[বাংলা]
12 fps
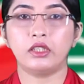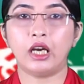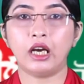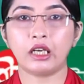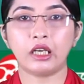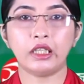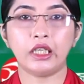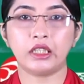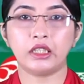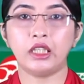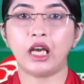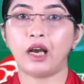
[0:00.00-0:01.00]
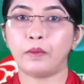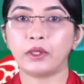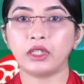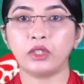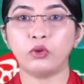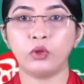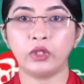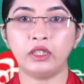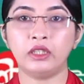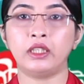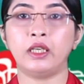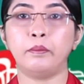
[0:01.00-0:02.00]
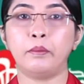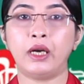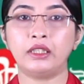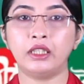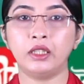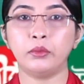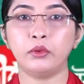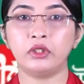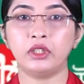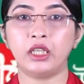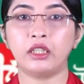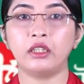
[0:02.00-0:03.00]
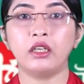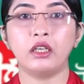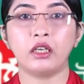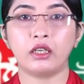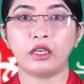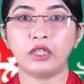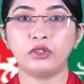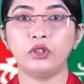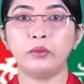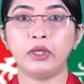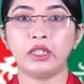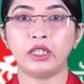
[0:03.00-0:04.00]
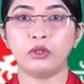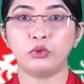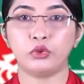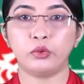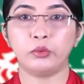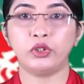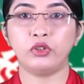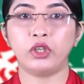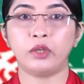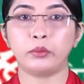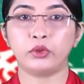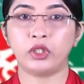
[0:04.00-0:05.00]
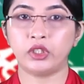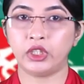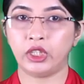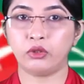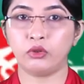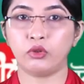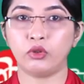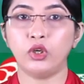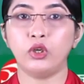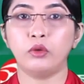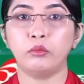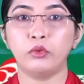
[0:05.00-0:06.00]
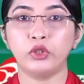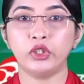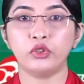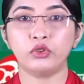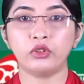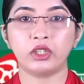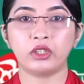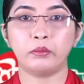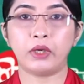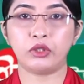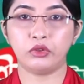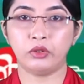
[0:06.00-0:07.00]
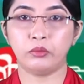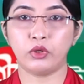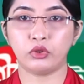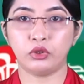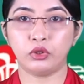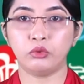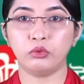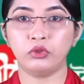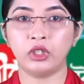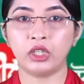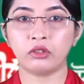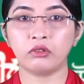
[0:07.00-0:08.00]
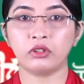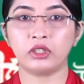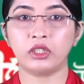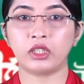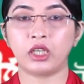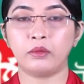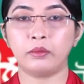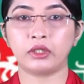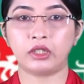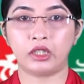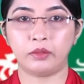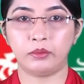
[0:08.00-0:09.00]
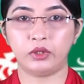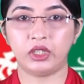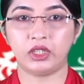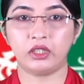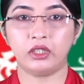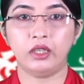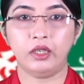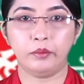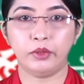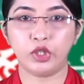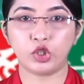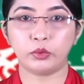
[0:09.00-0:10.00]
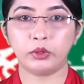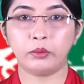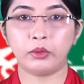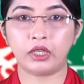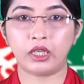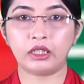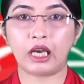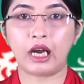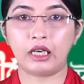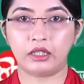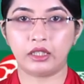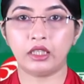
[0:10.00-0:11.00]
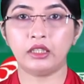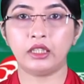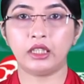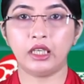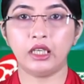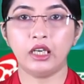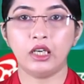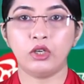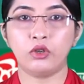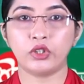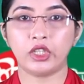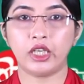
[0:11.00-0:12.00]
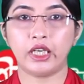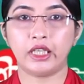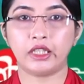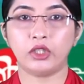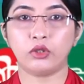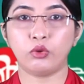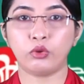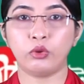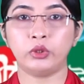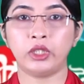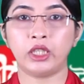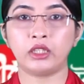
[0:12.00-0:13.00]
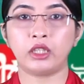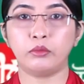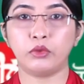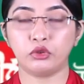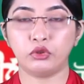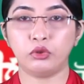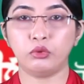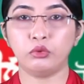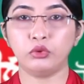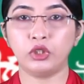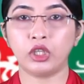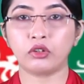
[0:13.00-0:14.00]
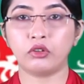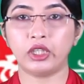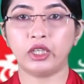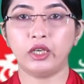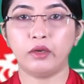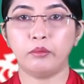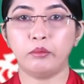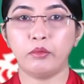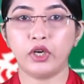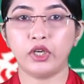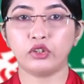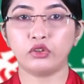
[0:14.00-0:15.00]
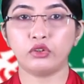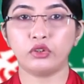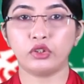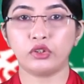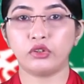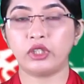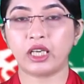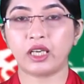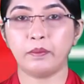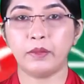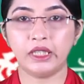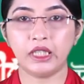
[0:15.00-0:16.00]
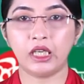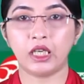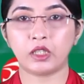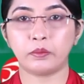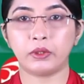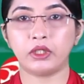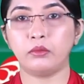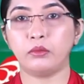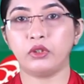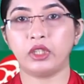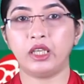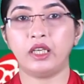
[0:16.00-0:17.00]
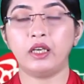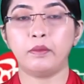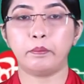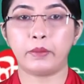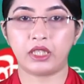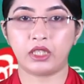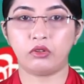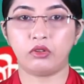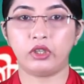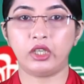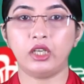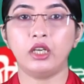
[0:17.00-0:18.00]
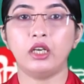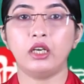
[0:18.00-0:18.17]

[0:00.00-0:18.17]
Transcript: ঢাকার একটি আবাসিক হোটেল থেকে মাদারীপুর জেলার রাজুর বালিকা উচ্চ বিদ্যালয়ের প্রধান শিক্ষক মনীন্দ্রনাথ বারুইয়ের মরদেহ উদ্ধার করেছে শাহবাগ থানা পুলিশ বৃহস্পতিবার রাত আটটার দিকে হোটেলের একটি কক্ষ থেকে তার মরদেহ উদ্ধার করে ময়নাতদন্তের জন্য ঢাকা মেডিকেল হাসপাতাল মর্গে পাঠানো হয়